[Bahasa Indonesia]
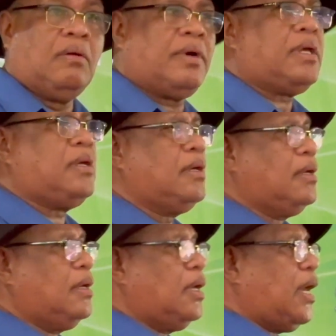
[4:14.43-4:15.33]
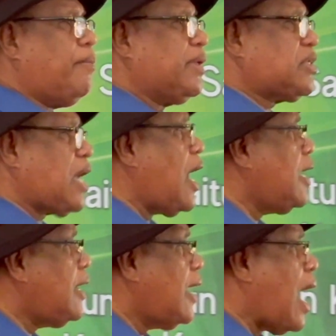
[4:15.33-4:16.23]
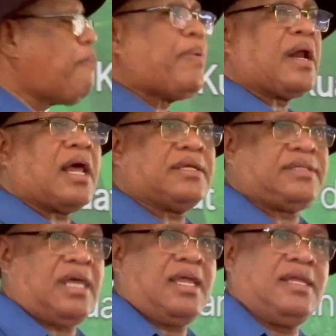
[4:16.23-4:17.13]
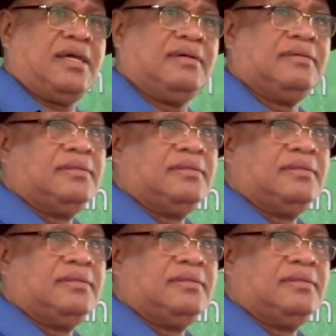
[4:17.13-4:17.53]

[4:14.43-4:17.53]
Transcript: Wih, hebat sekali, apa rahasianya?